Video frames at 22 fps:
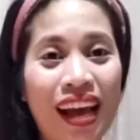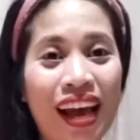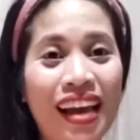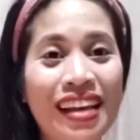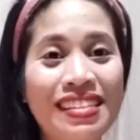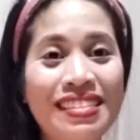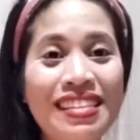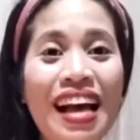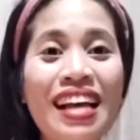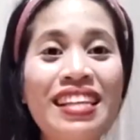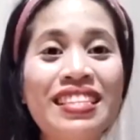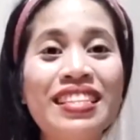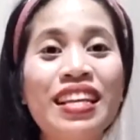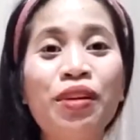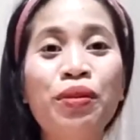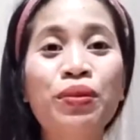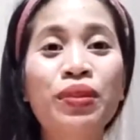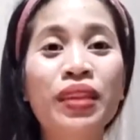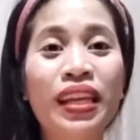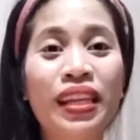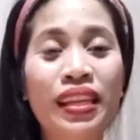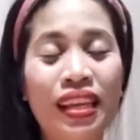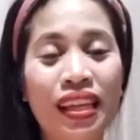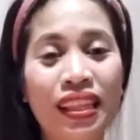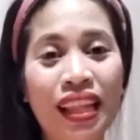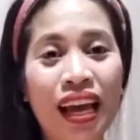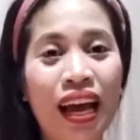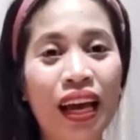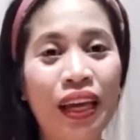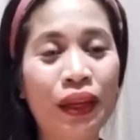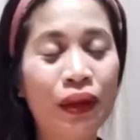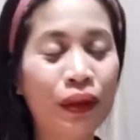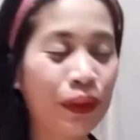ay sasagutin niya
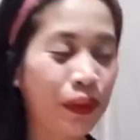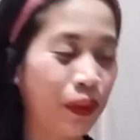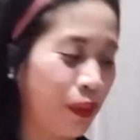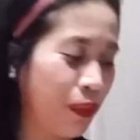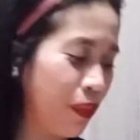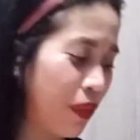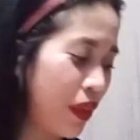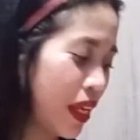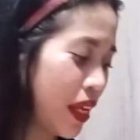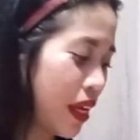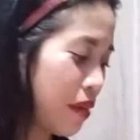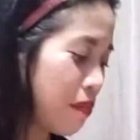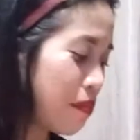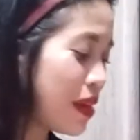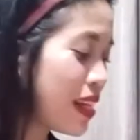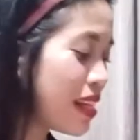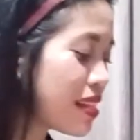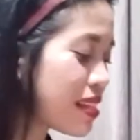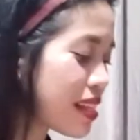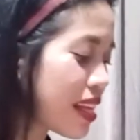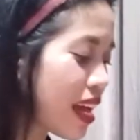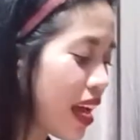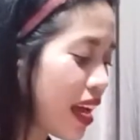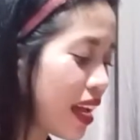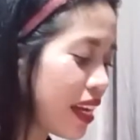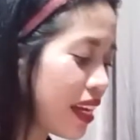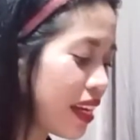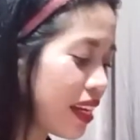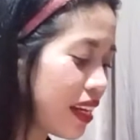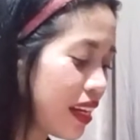tayo. Minsan,